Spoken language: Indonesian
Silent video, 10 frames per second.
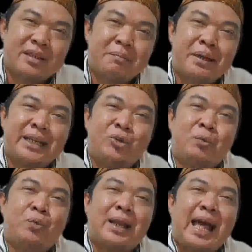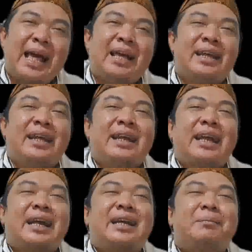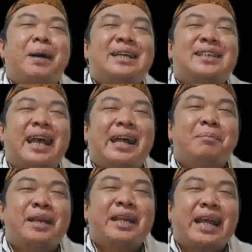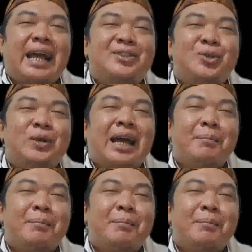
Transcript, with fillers: Begitu pula, kepasrahan mereka juga